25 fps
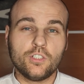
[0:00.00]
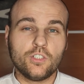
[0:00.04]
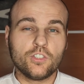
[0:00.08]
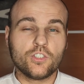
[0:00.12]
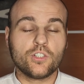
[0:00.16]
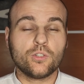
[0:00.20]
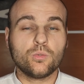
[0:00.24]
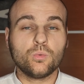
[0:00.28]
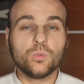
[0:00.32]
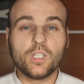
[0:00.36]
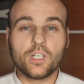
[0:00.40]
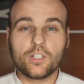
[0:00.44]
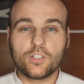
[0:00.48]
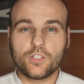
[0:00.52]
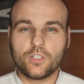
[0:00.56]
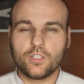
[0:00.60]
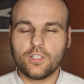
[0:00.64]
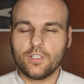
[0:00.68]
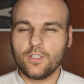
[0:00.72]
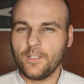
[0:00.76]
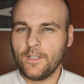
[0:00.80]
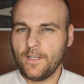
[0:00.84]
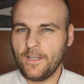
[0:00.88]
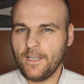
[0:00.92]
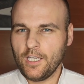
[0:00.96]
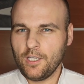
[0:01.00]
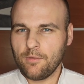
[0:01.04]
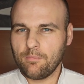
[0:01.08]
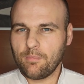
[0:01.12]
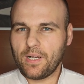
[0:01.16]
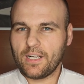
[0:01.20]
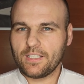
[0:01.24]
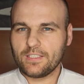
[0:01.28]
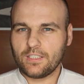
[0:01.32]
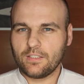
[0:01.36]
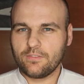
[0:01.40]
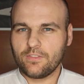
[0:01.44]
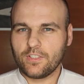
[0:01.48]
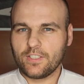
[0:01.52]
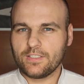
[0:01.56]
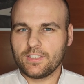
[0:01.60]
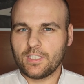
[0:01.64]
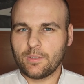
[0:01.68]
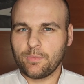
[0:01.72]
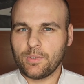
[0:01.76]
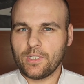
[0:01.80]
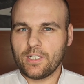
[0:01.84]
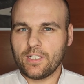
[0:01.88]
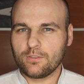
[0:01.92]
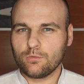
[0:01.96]
że uda się Maxa
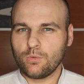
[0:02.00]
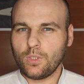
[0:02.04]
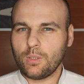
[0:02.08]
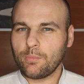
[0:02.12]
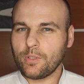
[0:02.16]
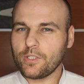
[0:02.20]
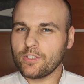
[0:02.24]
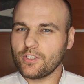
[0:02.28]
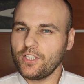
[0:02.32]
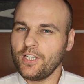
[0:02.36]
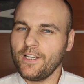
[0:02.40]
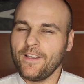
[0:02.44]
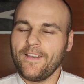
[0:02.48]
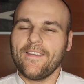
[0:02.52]
Verstappena złapać.